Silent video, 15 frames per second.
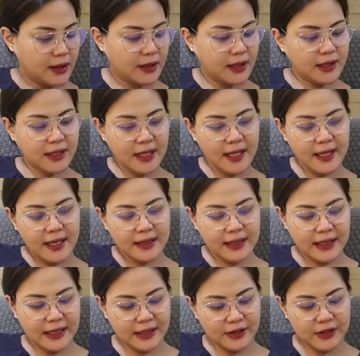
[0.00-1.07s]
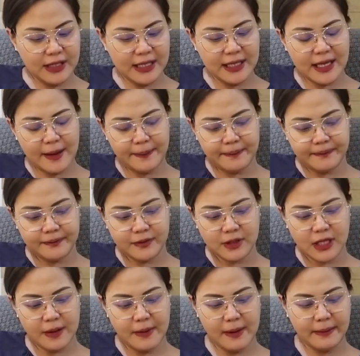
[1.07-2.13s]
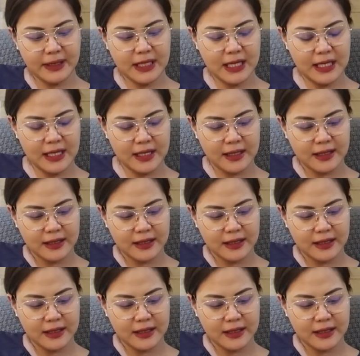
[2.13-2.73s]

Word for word: Teka, teka rito, dali. Ah, Kay mami, dali.